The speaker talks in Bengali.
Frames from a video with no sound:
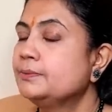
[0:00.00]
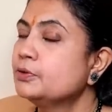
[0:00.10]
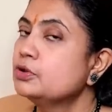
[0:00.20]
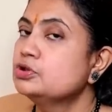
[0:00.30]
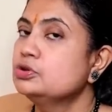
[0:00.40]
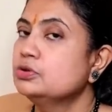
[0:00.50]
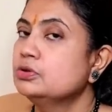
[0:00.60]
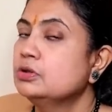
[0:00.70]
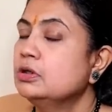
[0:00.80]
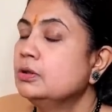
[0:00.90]
প্রয়োজন
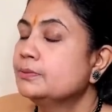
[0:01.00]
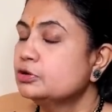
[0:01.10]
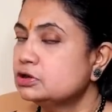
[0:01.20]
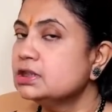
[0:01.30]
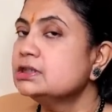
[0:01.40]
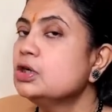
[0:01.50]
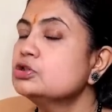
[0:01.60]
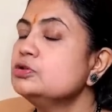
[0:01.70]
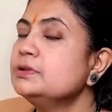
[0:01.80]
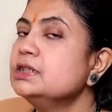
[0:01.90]
প্রত্যেকটা
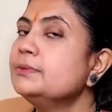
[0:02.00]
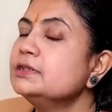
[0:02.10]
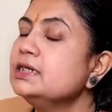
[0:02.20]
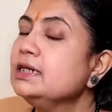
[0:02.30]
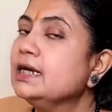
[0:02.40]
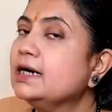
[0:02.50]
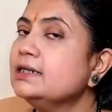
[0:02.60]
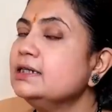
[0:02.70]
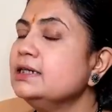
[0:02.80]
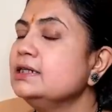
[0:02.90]
অসুবিধা আমাদের
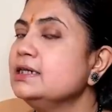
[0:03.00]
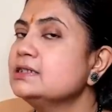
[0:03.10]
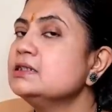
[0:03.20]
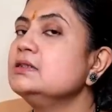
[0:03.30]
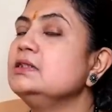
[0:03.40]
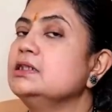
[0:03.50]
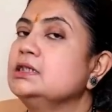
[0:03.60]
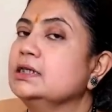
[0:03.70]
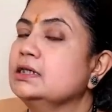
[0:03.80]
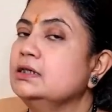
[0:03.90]
লার্নিং লেসন দিয়ে
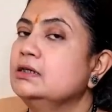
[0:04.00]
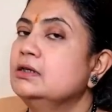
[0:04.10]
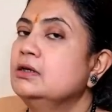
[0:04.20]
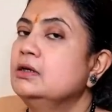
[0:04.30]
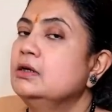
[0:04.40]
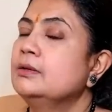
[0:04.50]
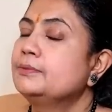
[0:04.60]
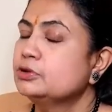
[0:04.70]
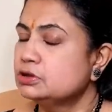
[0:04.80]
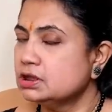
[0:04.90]
থাকে
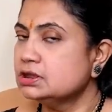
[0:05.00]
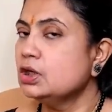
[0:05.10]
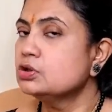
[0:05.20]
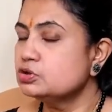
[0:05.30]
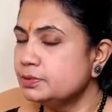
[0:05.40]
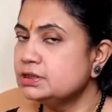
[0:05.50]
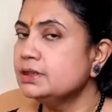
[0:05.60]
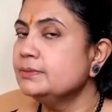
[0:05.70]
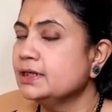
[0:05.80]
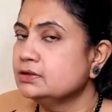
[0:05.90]
প্রত্যেকটা
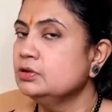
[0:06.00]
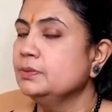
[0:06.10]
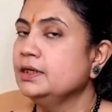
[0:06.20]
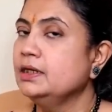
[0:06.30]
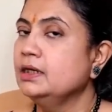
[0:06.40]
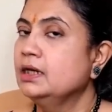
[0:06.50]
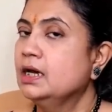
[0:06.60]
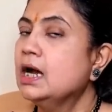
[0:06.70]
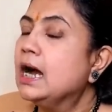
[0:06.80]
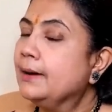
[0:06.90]
অসুবিধার মাধ্যমে
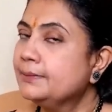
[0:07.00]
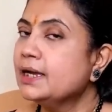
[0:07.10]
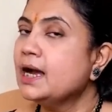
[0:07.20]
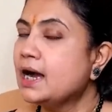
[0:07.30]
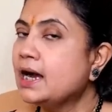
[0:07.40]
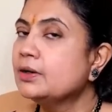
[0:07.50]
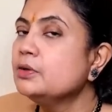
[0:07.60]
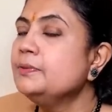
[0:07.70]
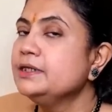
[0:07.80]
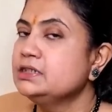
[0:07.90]
আমরা
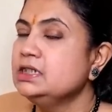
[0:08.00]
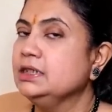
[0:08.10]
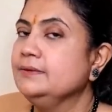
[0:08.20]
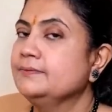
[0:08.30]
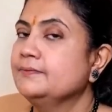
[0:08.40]
আরও বেশি